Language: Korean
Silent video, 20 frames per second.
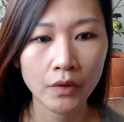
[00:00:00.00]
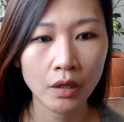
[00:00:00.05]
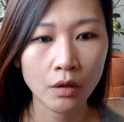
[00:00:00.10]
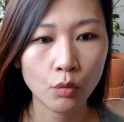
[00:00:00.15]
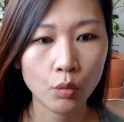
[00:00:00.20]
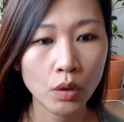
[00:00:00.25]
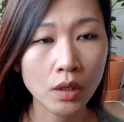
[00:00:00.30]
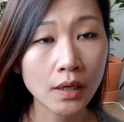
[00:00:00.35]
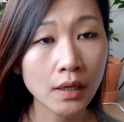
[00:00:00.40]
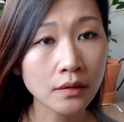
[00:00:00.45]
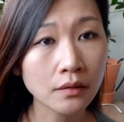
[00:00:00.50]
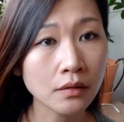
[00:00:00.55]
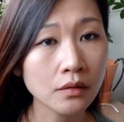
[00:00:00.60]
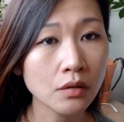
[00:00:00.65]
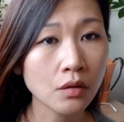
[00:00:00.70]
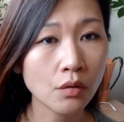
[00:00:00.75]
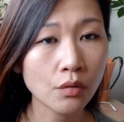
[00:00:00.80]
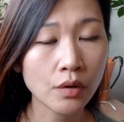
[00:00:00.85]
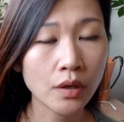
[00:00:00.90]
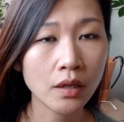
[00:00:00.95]
음, 윙
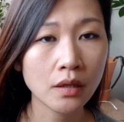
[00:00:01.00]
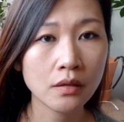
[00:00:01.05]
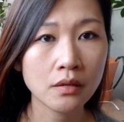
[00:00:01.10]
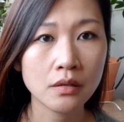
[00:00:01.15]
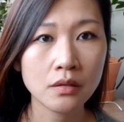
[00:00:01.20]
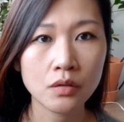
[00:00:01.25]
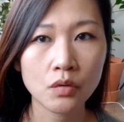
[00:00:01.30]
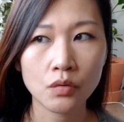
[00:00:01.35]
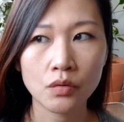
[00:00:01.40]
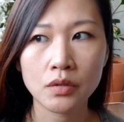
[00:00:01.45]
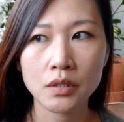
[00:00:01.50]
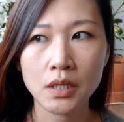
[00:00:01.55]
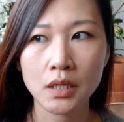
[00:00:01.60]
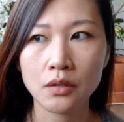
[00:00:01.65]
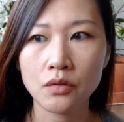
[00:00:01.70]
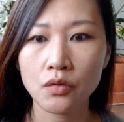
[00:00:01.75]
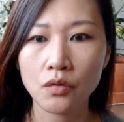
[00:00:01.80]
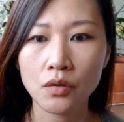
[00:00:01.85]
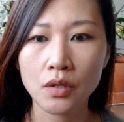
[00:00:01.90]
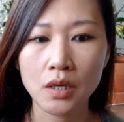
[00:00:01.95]
같은 경우에는 저는
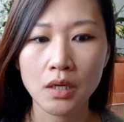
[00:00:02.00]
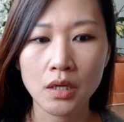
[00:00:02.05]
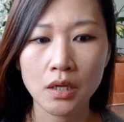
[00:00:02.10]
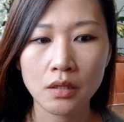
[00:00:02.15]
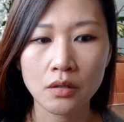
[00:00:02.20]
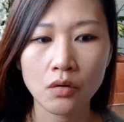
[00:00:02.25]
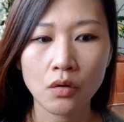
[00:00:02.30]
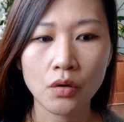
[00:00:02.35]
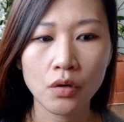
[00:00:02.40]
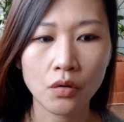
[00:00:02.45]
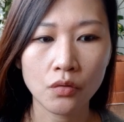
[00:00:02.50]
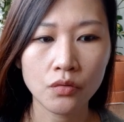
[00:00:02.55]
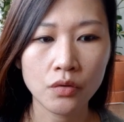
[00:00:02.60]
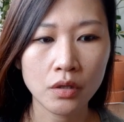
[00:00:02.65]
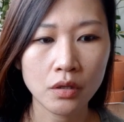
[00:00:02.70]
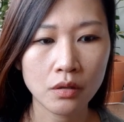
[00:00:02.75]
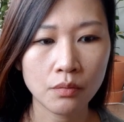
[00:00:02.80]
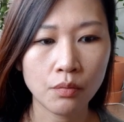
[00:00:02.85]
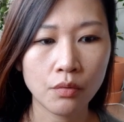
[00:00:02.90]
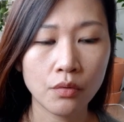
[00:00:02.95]
작년에 저희
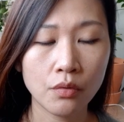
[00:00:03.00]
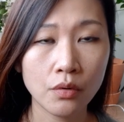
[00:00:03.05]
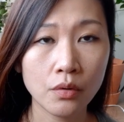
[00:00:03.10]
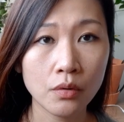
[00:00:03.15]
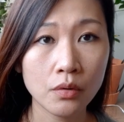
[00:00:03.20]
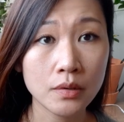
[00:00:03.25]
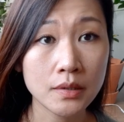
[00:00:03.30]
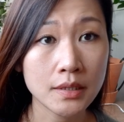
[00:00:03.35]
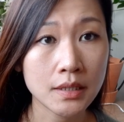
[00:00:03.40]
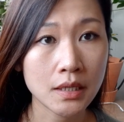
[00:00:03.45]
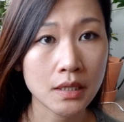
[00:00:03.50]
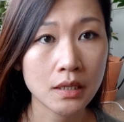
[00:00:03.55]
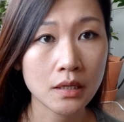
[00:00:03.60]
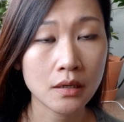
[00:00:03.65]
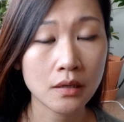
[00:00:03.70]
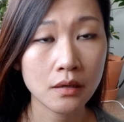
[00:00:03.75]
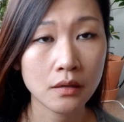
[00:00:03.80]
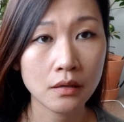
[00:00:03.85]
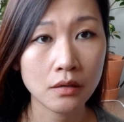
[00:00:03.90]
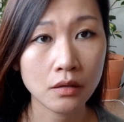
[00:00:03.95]
언니를 보러
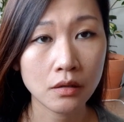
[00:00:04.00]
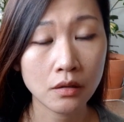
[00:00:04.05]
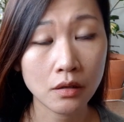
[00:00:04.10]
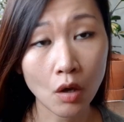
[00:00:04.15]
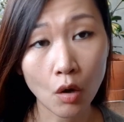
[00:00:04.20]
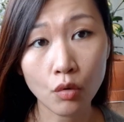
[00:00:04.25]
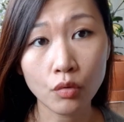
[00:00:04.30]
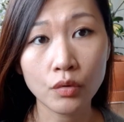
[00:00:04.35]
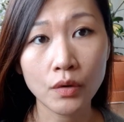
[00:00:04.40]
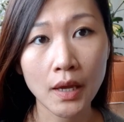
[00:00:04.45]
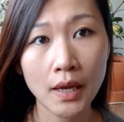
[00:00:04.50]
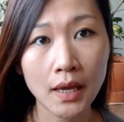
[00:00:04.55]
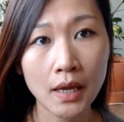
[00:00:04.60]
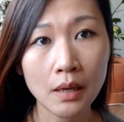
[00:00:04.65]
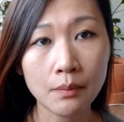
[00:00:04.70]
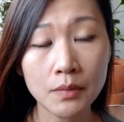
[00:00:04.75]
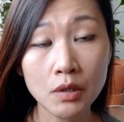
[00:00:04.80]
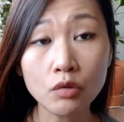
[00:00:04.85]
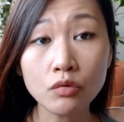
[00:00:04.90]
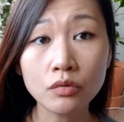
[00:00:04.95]
이제
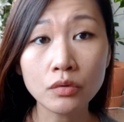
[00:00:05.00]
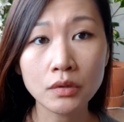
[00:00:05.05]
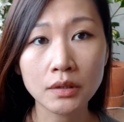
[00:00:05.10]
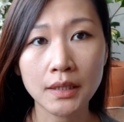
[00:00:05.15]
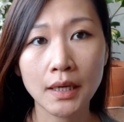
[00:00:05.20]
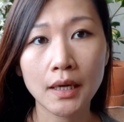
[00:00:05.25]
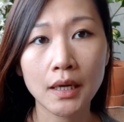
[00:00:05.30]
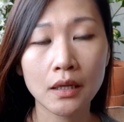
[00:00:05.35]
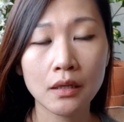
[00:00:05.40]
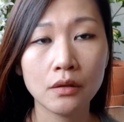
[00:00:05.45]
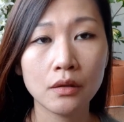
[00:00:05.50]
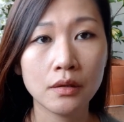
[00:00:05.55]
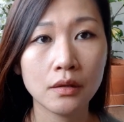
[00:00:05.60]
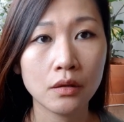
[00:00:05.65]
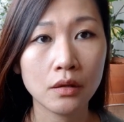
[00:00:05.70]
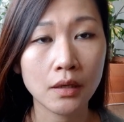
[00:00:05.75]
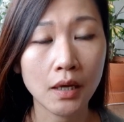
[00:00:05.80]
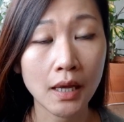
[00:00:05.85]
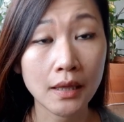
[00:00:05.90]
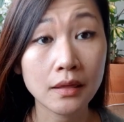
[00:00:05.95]
겨울에 미국을
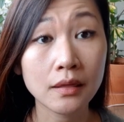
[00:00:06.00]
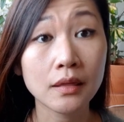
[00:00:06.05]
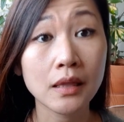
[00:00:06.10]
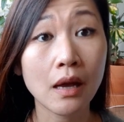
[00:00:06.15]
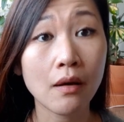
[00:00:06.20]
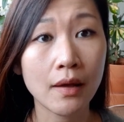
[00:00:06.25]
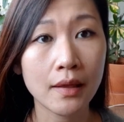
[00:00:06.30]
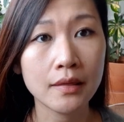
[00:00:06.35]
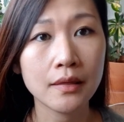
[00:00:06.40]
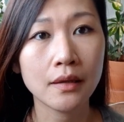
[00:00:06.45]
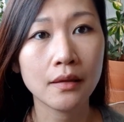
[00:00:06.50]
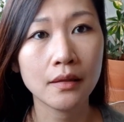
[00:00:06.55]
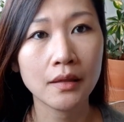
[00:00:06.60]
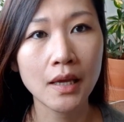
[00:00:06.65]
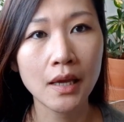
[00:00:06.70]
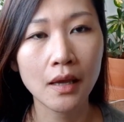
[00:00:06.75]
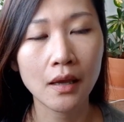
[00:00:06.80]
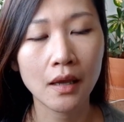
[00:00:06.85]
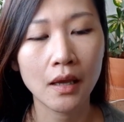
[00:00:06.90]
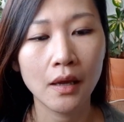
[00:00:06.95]
잠깐 갔 갔다
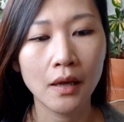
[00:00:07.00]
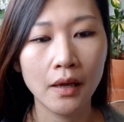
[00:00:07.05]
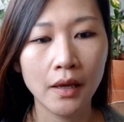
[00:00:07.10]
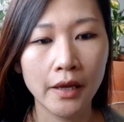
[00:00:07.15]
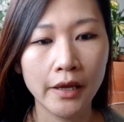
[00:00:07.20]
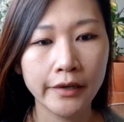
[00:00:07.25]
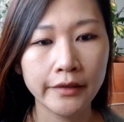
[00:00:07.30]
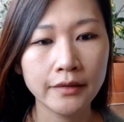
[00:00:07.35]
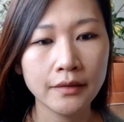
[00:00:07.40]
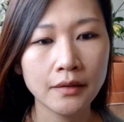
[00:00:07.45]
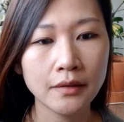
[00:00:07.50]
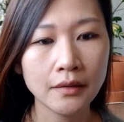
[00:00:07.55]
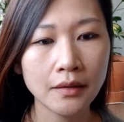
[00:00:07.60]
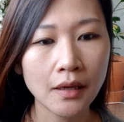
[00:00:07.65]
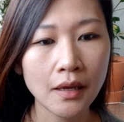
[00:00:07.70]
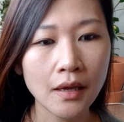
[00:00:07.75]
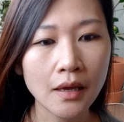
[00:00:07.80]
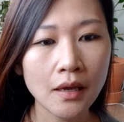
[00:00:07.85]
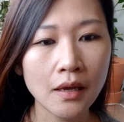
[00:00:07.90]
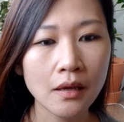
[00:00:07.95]
왔는데
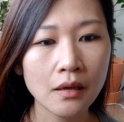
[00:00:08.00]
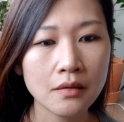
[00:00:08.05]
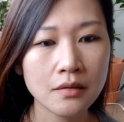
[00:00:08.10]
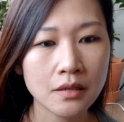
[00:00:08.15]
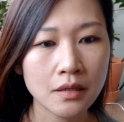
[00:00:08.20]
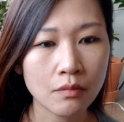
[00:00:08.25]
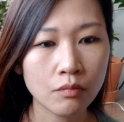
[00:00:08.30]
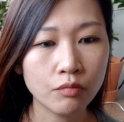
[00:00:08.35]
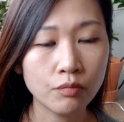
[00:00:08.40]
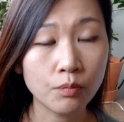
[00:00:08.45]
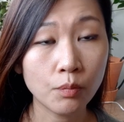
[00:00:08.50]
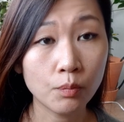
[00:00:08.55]
그때 이제